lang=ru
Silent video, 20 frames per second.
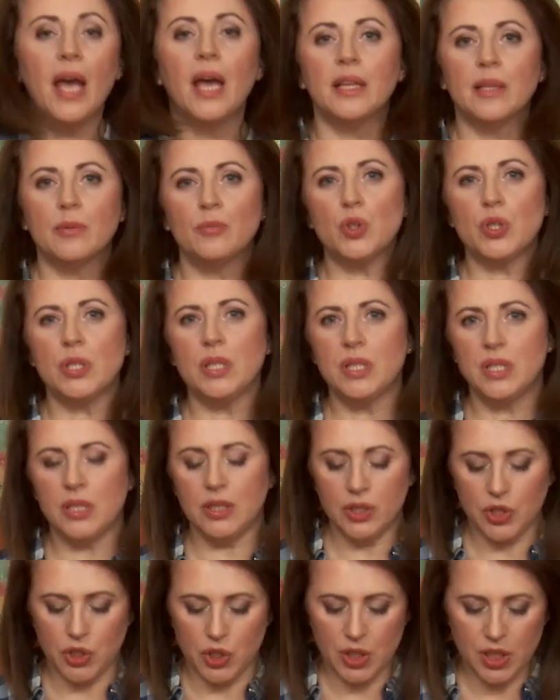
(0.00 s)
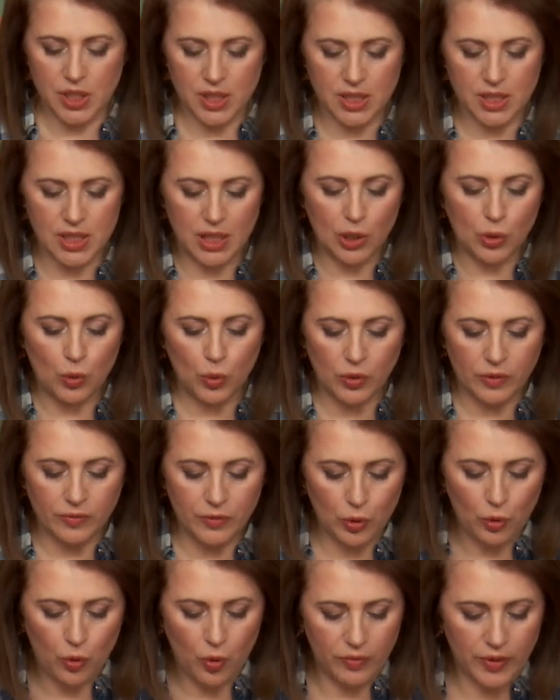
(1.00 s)
это можно делать через
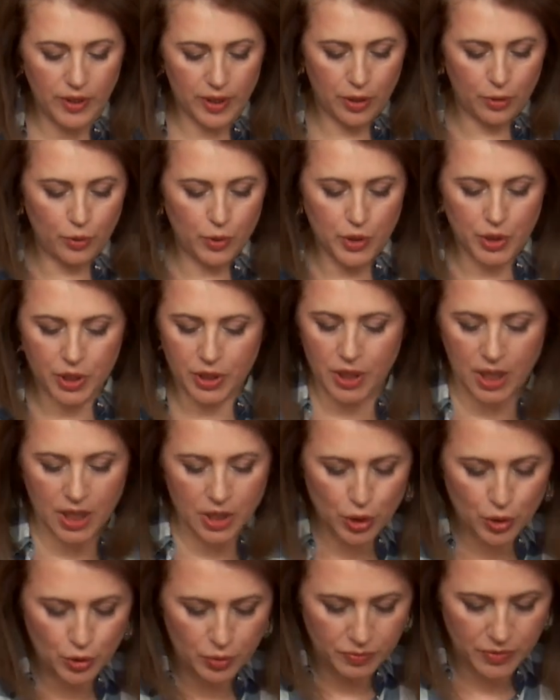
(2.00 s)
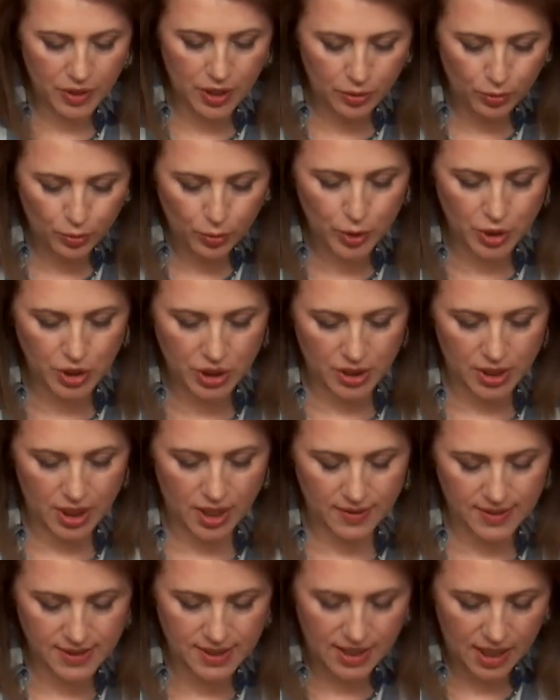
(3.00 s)
силиконовые коврики. Очень хорошо. Мне очень
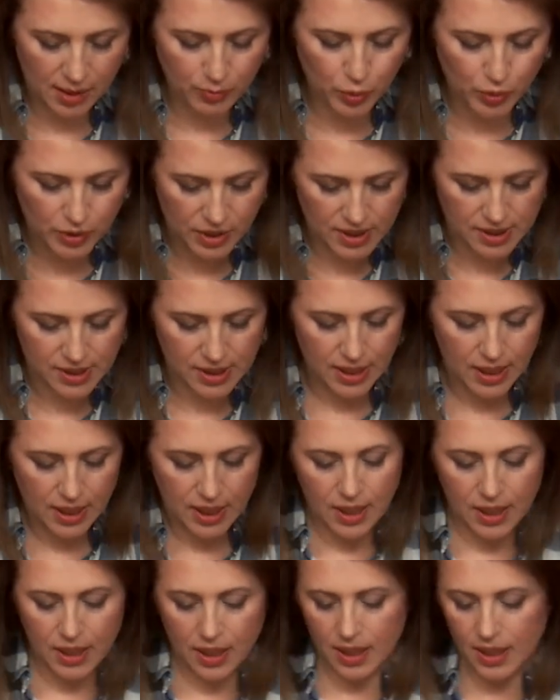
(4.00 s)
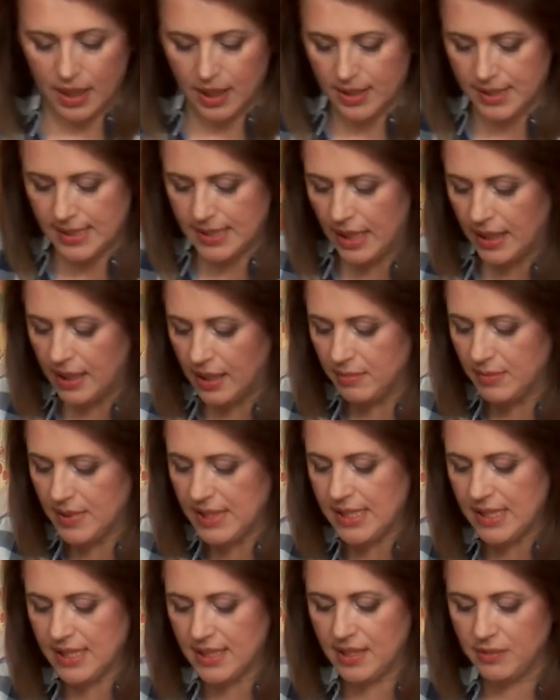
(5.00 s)
нравится работать а, с таким
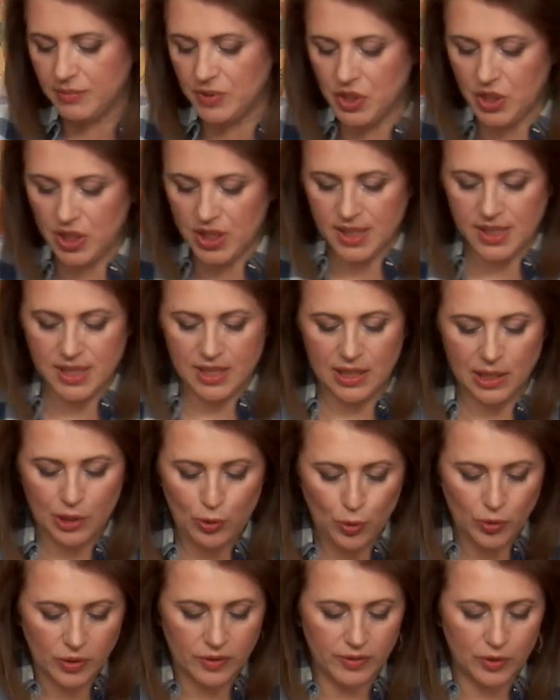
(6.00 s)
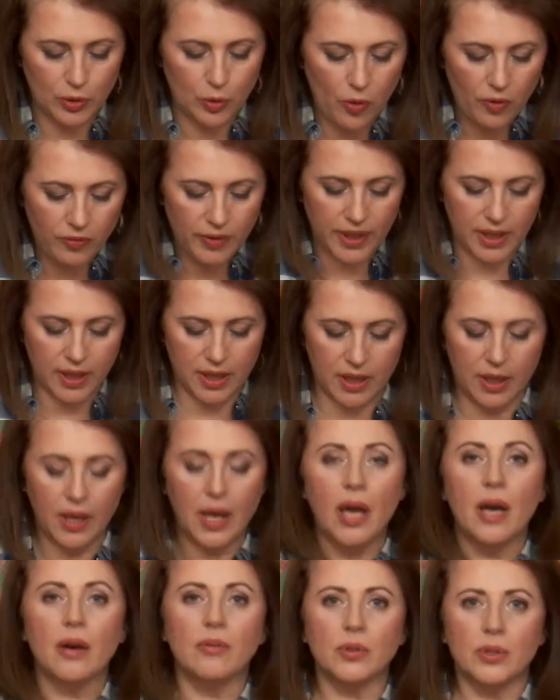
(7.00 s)
тестом через силиконовые коврики.
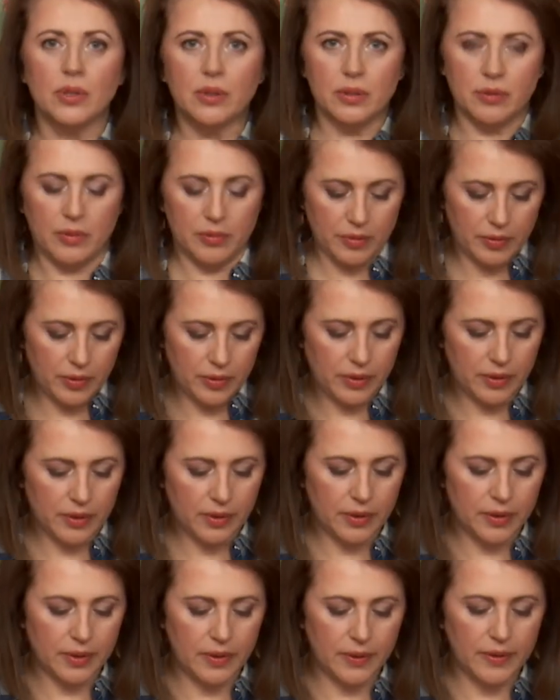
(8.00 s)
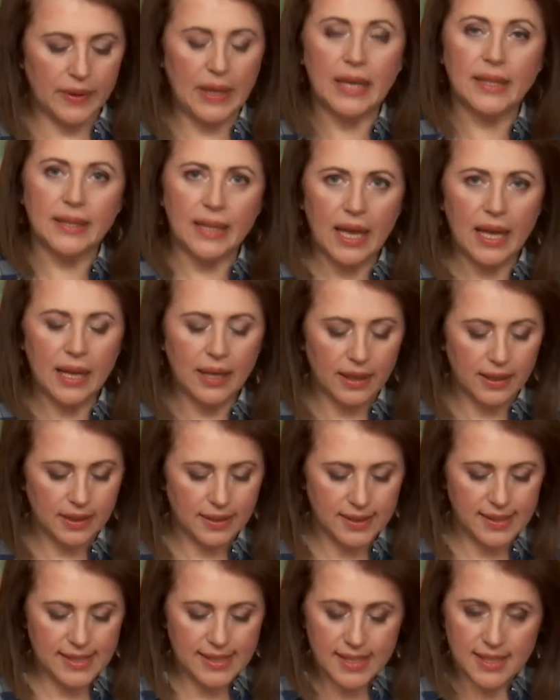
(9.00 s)
Вот э, тогда
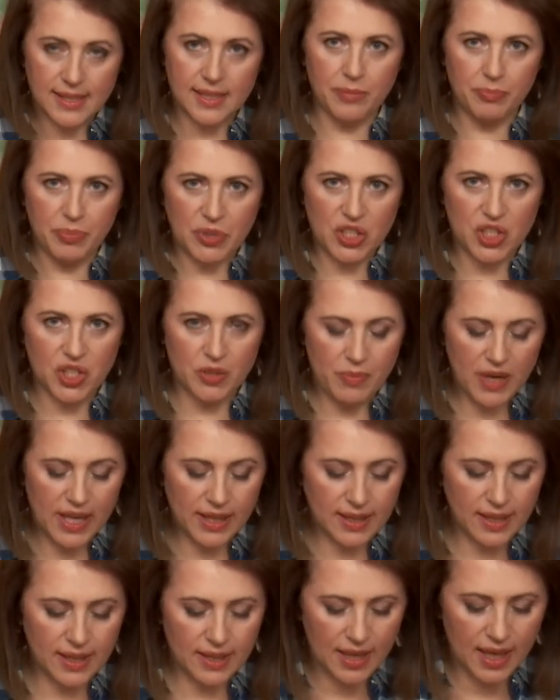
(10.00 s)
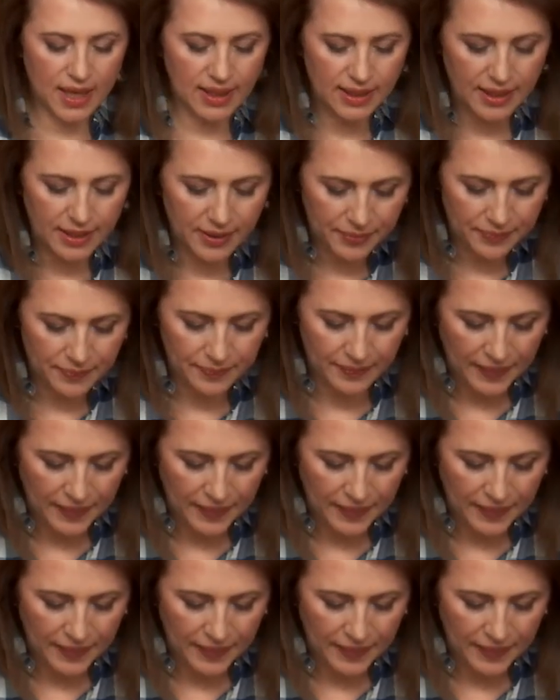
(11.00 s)
тесто поджимать не надо.